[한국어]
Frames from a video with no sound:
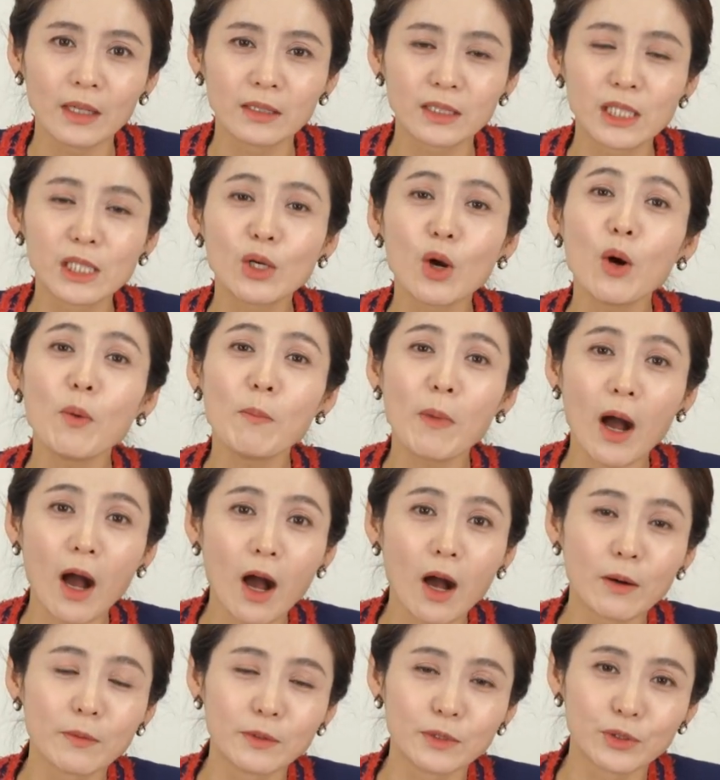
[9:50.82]
즐거운
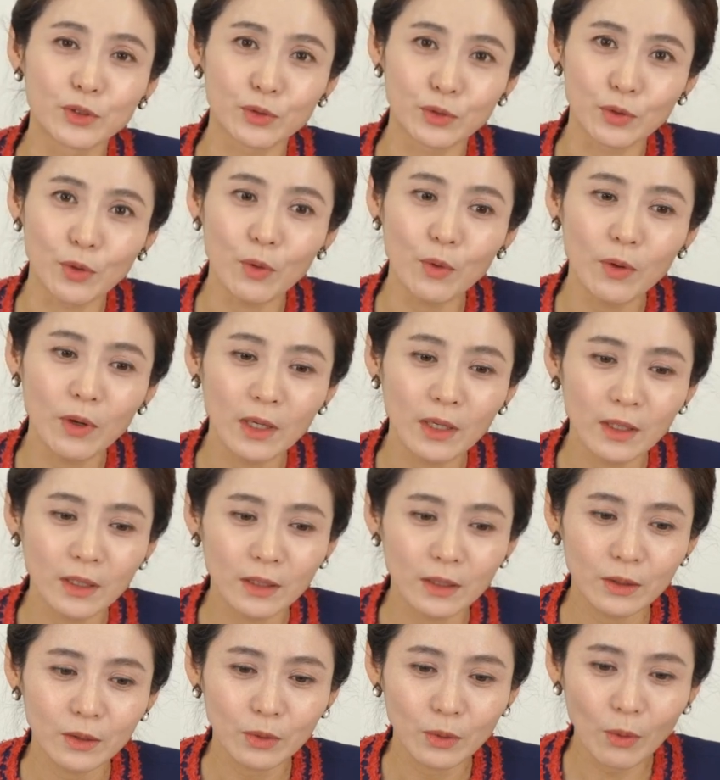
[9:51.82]
마음을 주고
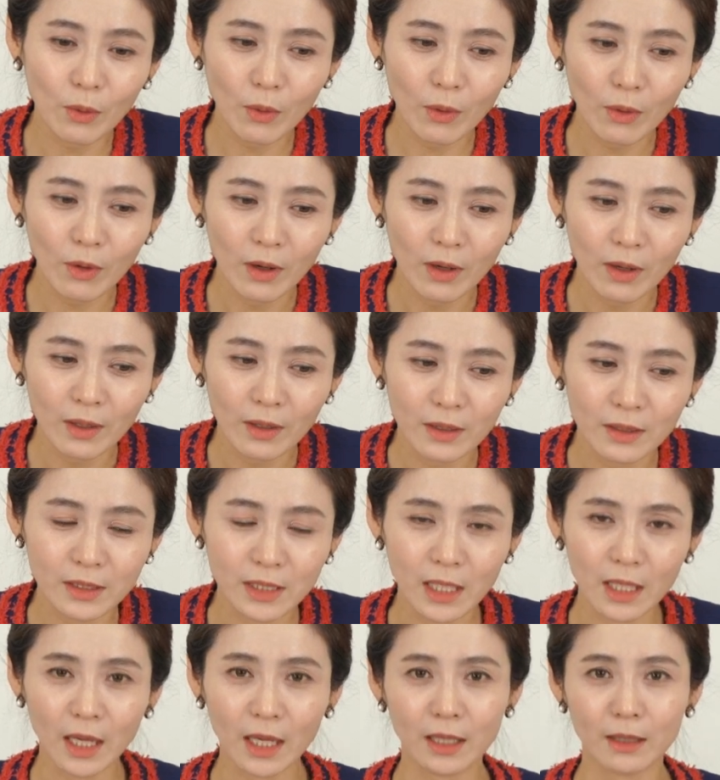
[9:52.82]
또
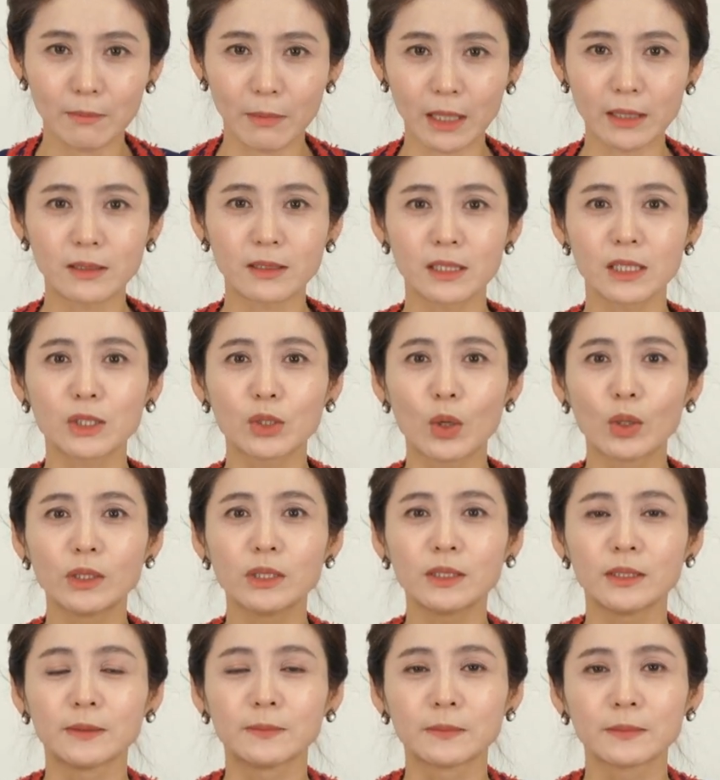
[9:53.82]
제가 마치
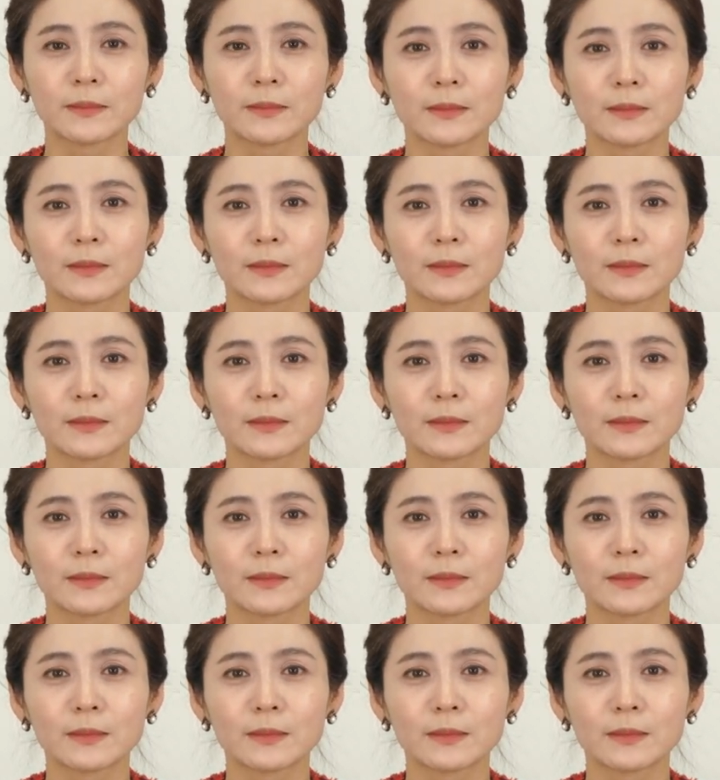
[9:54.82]
저는